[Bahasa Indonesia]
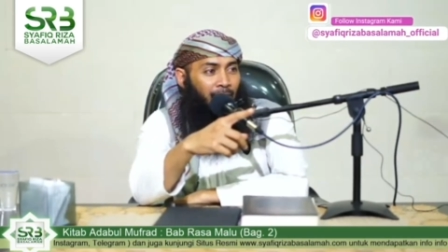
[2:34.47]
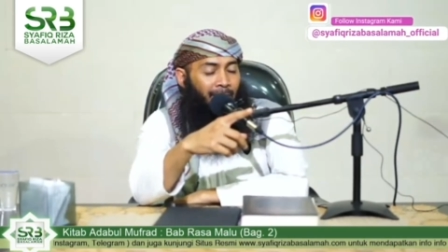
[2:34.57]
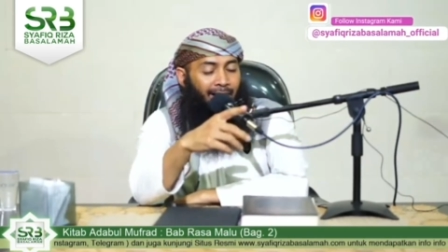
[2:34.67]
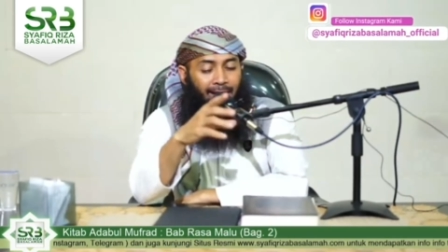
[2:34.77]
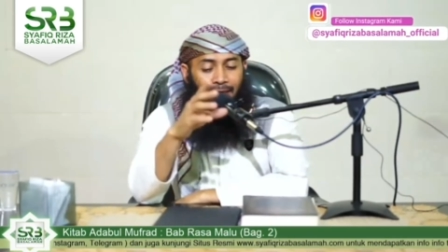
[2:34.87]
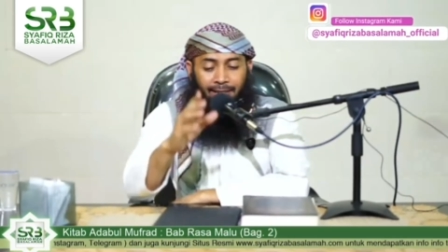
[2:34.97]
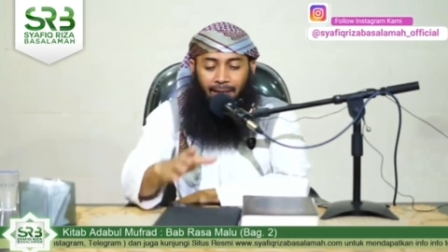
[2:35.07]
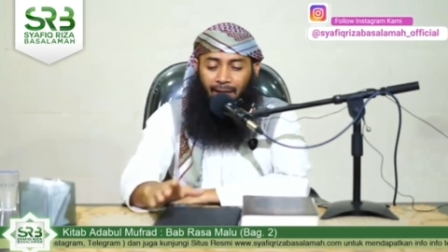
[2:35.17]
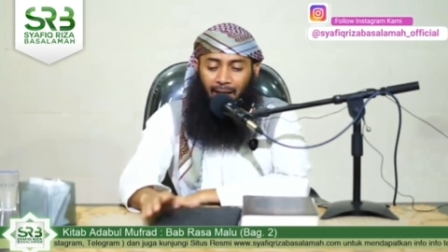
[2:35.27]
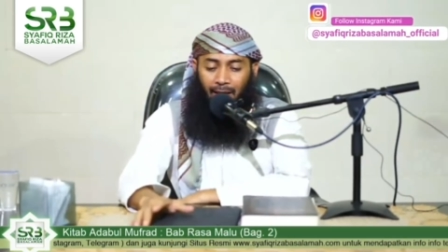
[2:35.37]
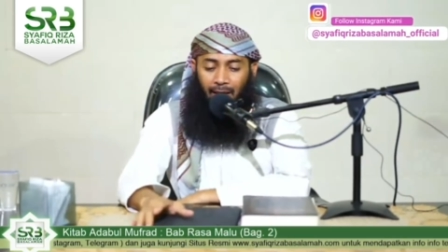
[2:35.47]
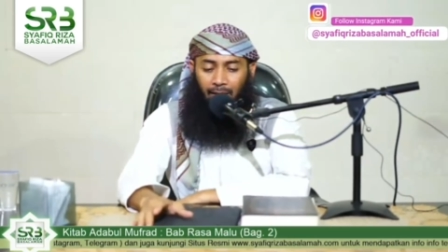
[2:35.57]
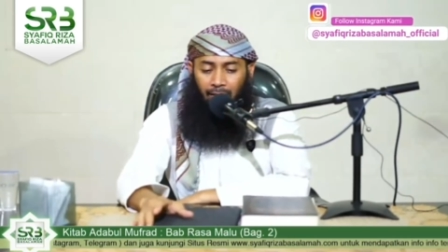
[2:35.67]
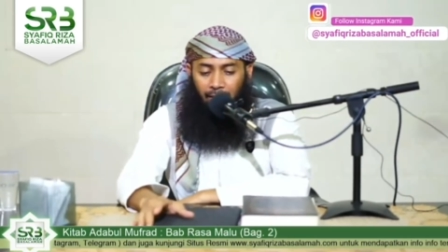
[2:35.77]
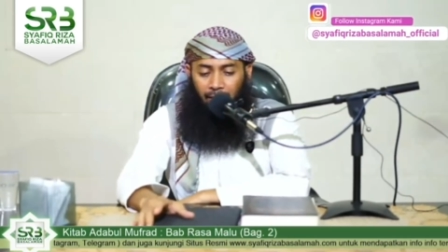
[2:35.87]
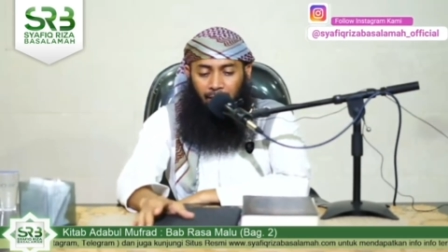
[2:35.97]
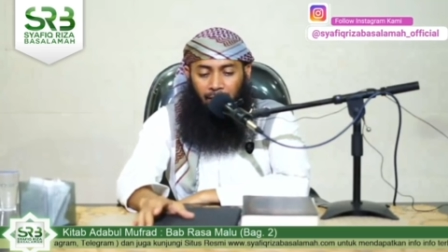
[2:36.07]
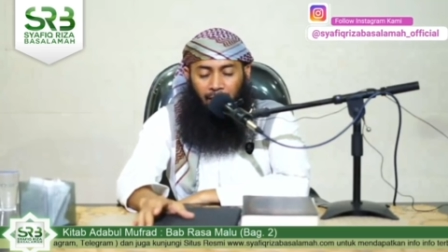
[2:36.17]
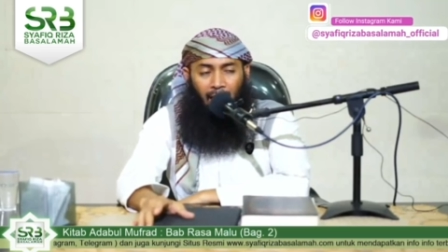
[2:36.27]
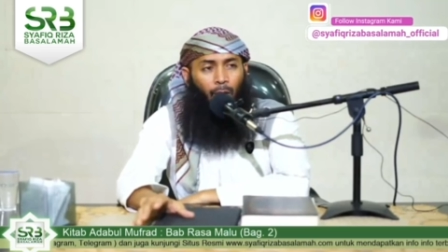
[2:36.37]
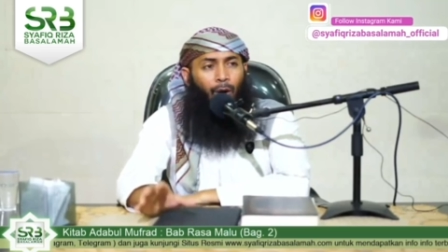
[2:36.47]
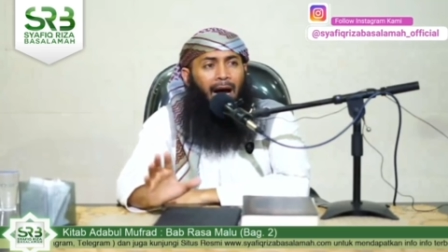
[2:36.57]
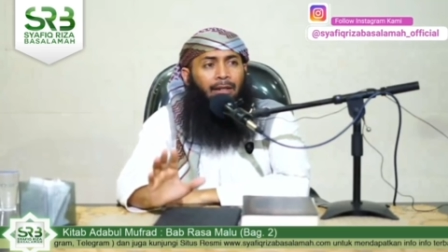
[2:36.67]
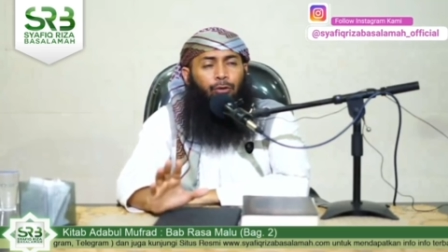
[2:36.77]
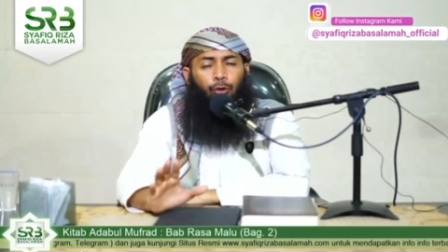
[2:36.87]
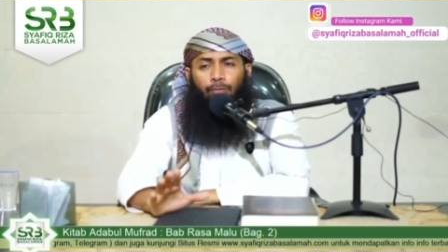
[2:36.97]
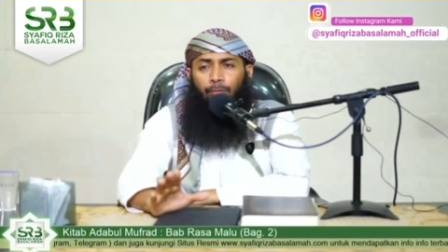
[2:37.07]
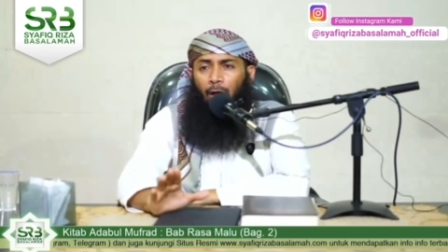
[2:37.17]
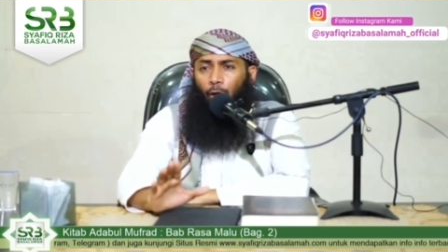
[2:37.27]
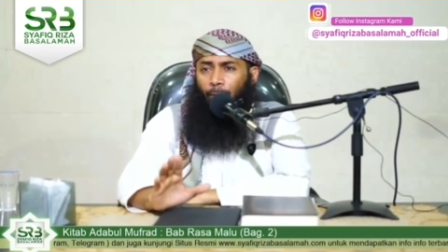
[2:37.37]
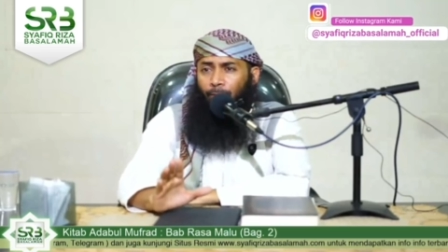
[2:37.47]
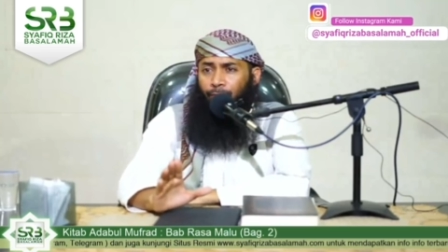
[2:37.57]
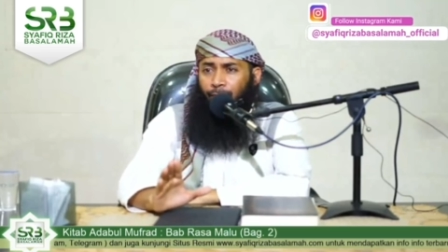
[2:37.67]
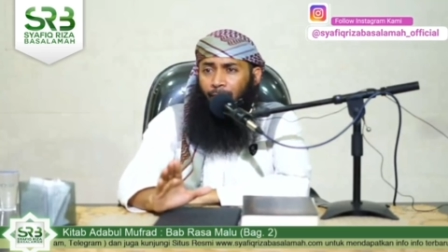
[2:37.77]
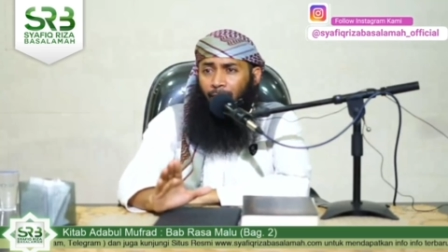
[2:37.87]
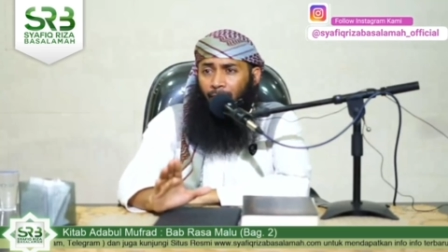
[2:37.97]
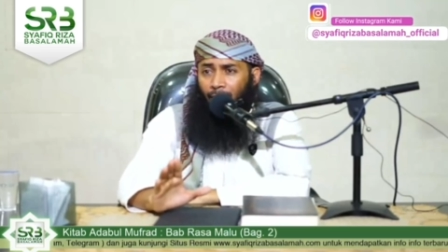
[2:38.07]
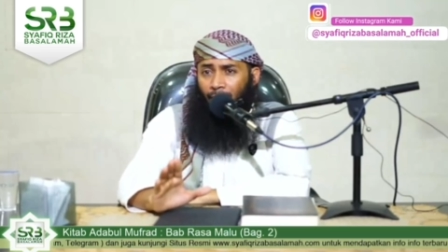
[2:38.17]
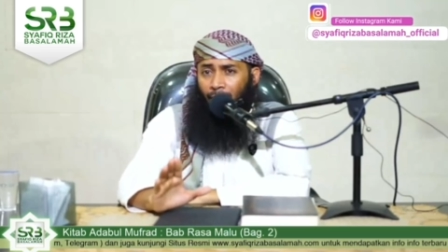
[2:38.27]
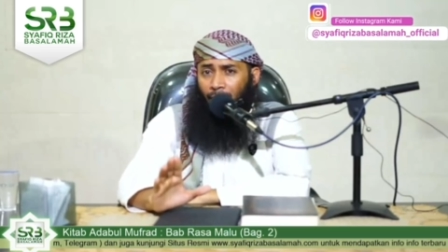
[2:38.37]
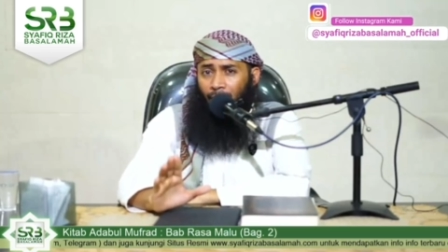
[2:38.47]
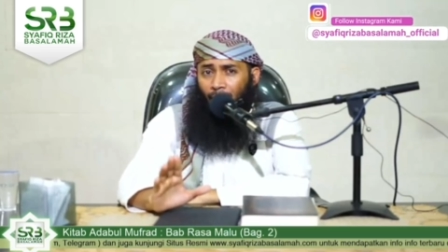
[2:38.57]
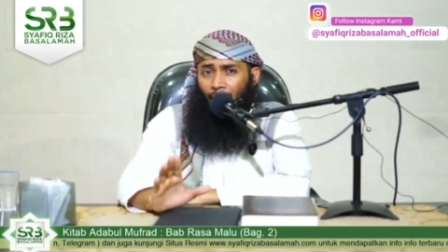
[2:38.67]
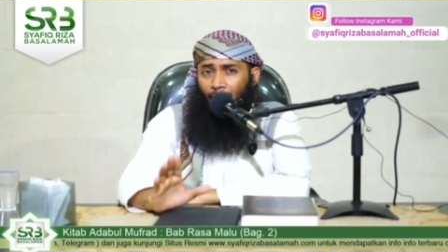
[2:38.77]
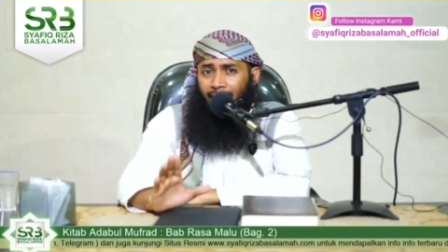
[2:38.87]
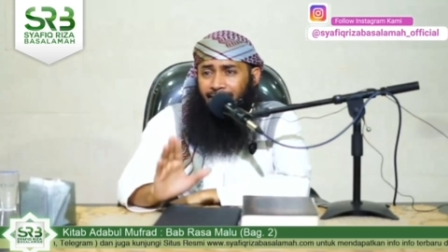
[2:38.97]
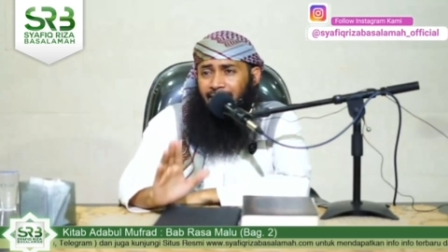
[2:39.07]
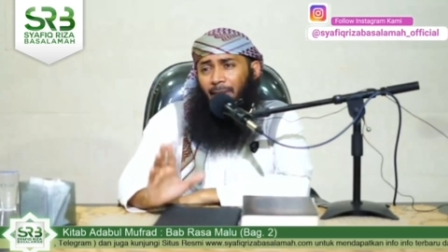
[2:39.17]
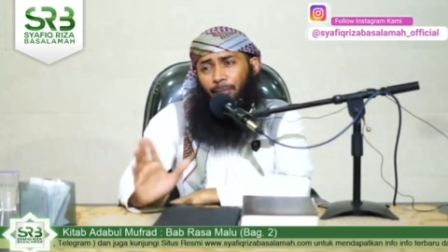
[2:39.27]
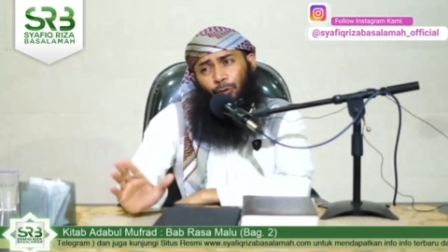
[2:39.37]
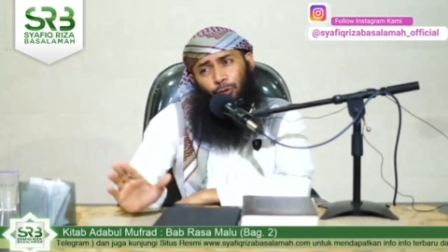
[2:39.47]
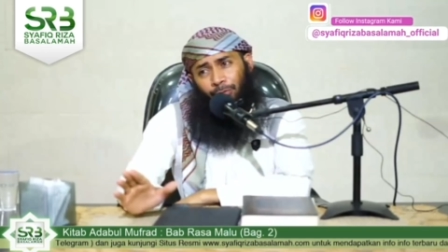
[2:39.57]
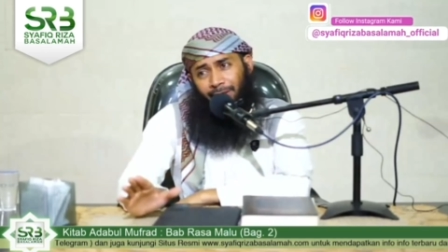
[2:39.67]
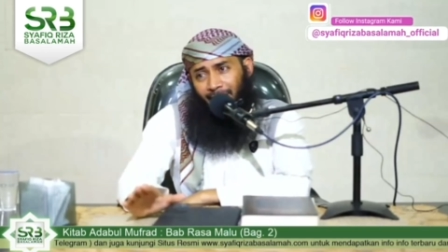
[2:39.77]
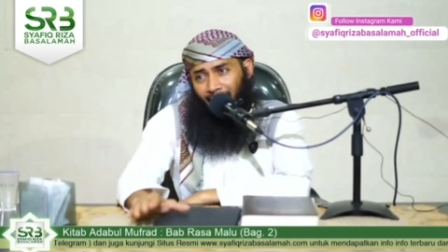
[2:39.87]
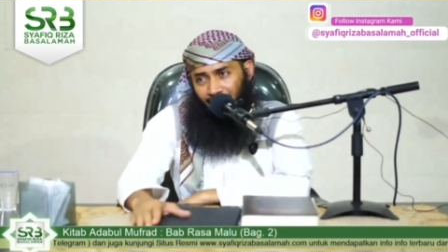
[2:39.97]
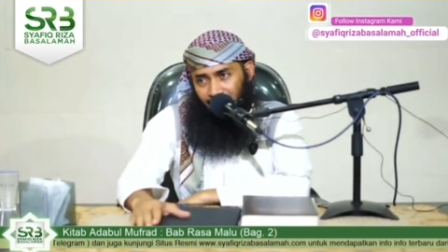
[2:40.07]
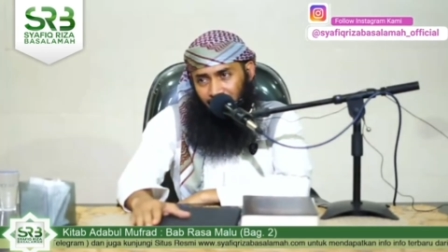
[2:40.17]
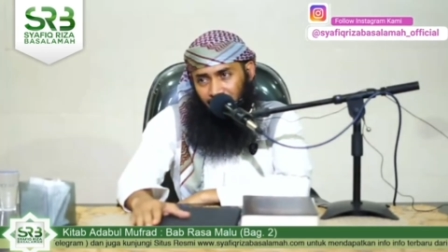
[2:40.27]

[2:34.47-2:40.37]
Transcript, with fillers: Maka nasihat ana, kalau antum belum siap untuk menikah,